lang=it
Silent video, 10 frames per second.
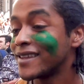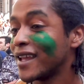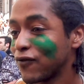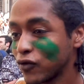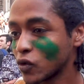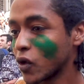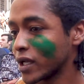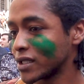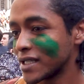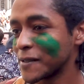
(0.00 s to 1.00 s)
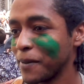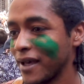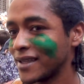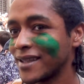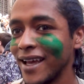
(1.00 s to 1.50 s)
del futuro che ci
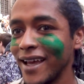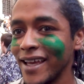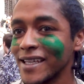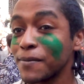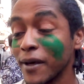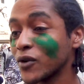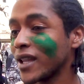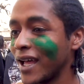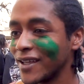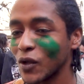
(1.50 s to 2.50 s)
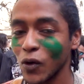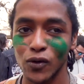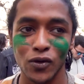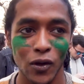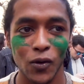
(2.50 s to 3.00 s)
aspetta eh, e spero tanto col
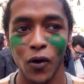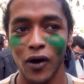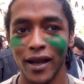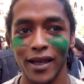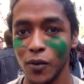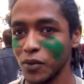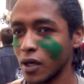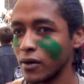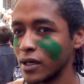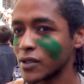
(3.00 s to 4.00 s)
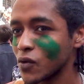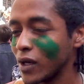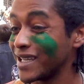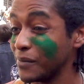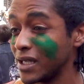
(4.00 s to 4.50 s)
tutto il cuore. Io mi trovo in una
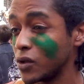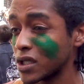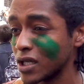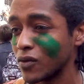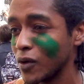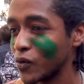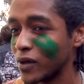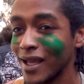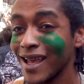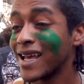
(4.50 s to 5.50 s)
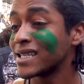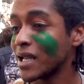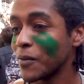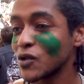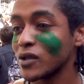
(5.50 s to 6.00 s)
scuola di 1200 alunni e
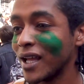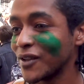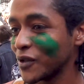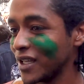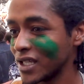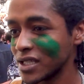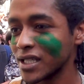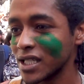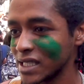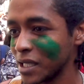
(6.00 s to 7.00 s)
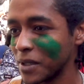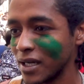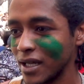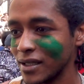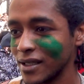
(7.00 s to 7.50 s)
siamo soltanto 10 che ce ne siamo
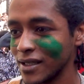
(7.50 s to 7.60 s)
andati.